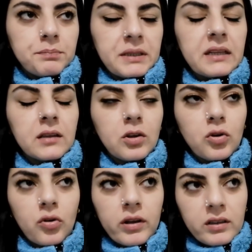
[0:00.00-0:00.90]
plana
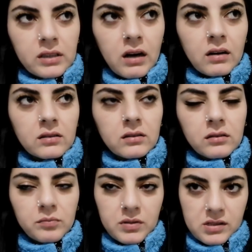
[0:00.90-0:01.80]
göre
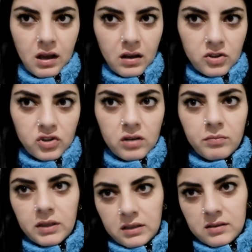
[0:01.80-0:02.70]
yarın biz
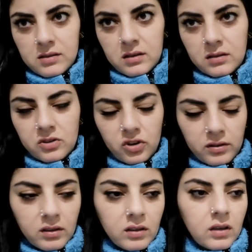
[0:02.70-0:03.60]
akşam Balıkesir'e
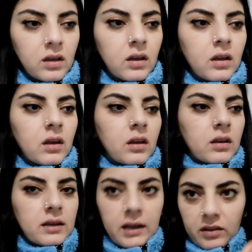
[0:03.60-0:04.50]
gidecektik.
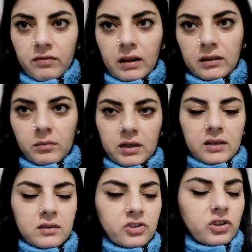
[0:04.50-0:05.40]
E,
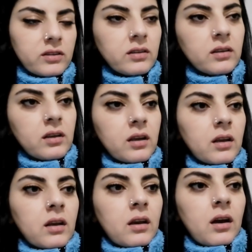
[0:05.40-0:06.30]
kayınvalidemlere gidecektik.
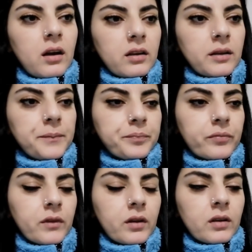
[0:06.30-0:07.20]
Hani
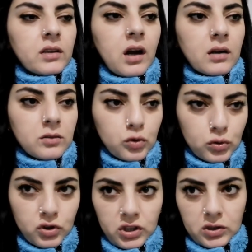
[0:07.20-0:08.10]
yarın
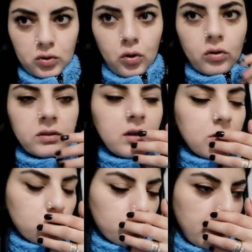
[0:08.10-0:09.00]
duracaktık
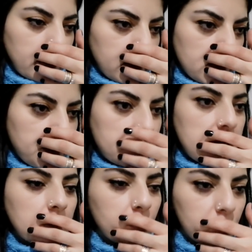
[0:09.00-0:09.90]
orada. Cumartesi
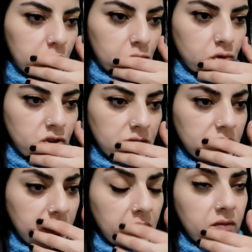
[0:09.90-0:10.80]
pazar da orada
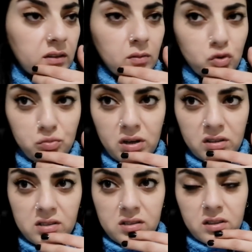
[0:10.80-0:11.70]
duracaktık. Kayınvalidem
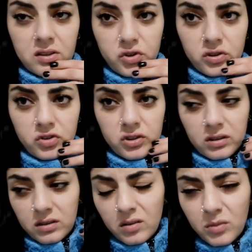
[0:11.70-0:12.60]
cumartesi zaten
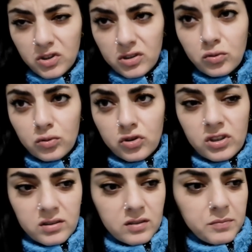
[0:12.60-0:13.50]
çalışacaktı ama işte
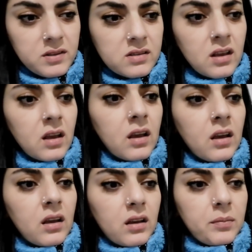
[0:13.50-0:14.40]
duracaktık biz.
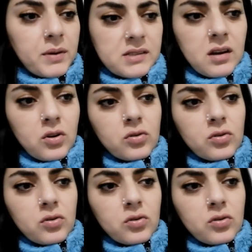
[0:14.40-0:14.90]
E, pazar